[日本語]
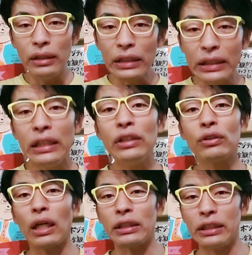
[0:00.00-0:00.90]
生き
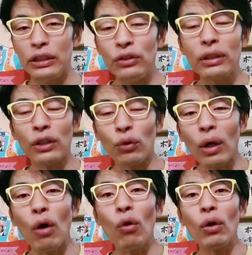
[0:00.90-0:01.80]
るか死ぬかと
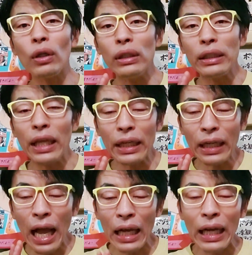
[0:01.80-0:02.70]
かをで考
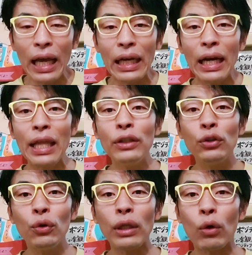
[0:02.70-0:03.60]
えられる
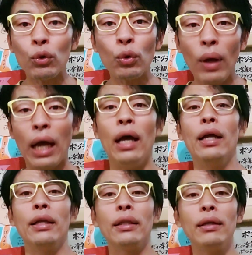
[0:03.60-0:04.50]
ようなことは
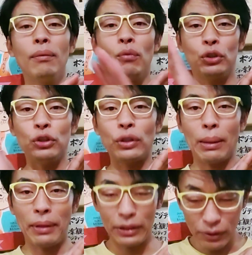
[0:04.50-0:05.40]
もちろん
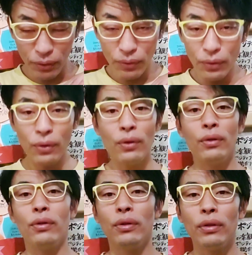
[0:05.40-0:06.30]
ダメですよ
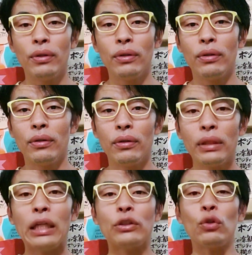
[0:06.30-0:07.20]

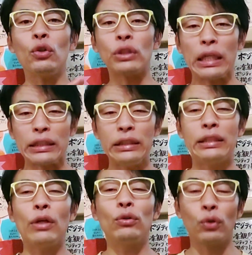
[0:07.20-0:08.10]
ただちょっと借金
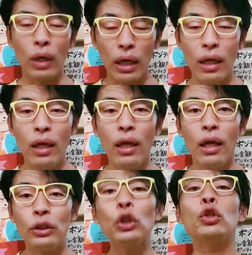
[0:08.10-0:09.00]
背負うとか
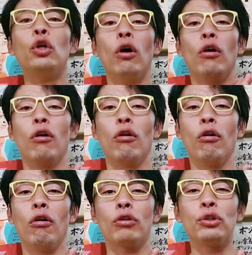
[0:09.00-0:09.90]
ちょっ
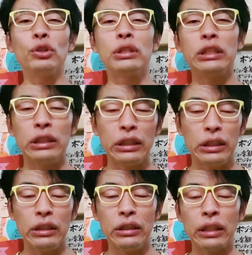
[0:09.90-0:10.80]
と苦しい
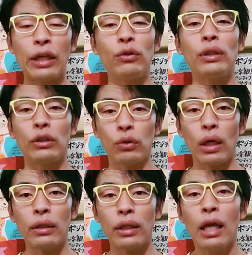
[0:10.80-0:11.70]
内容になるとか
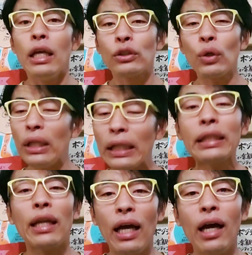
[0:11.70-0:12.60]
それだっ
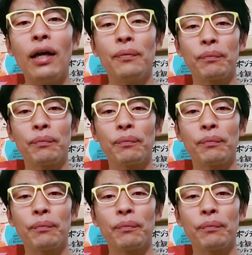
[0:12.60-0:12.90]
たら